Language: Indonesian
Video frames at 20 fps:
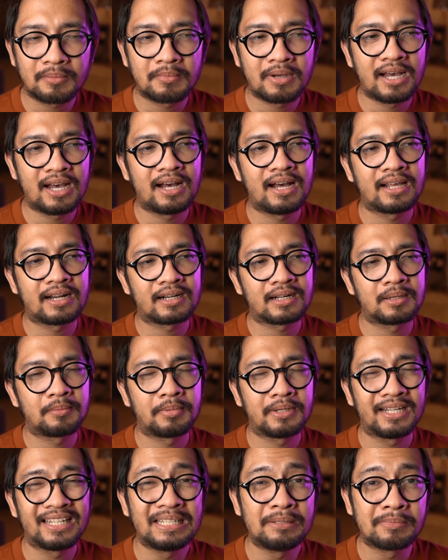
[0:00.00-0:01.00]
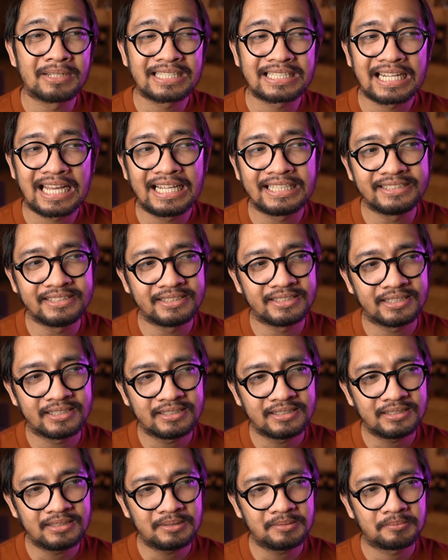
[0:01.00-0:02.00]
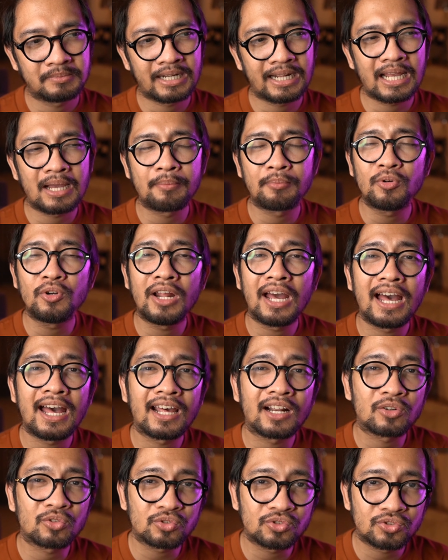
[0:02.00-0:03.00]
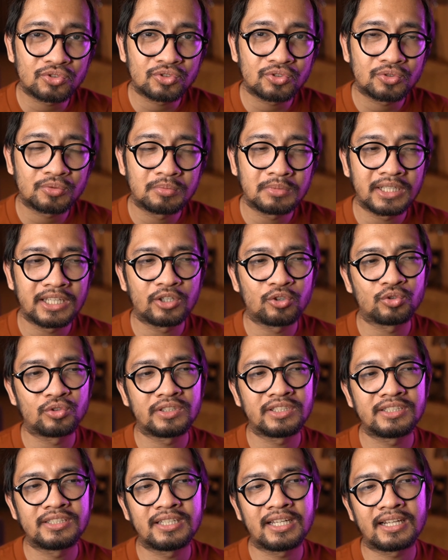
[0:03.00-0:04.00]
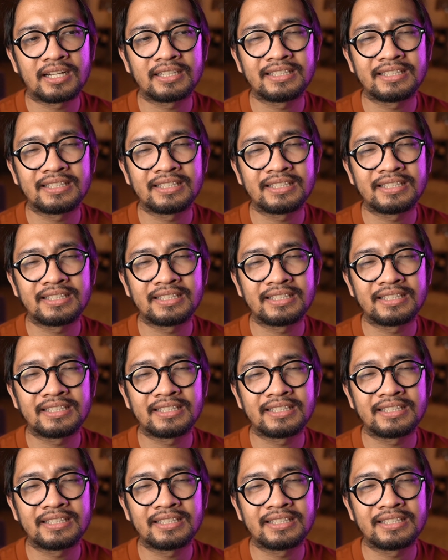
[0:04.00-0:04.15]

mahar kepada Dimas Kanjeng, mereka pun harus mengikuti syarat